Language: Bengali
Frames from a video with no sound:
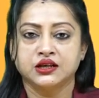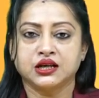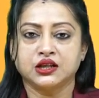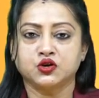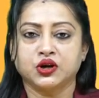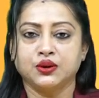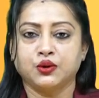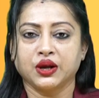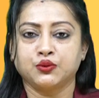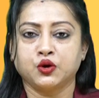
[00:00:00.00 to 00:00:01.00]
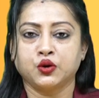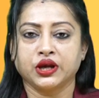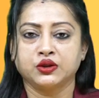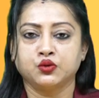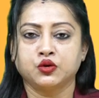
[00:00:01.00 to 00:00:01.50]
সাতসকালে ভয়াবহ
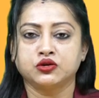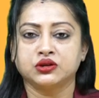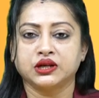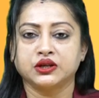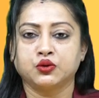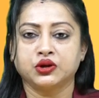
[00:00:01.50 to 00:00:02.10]
এই দুর্ঘটনাটি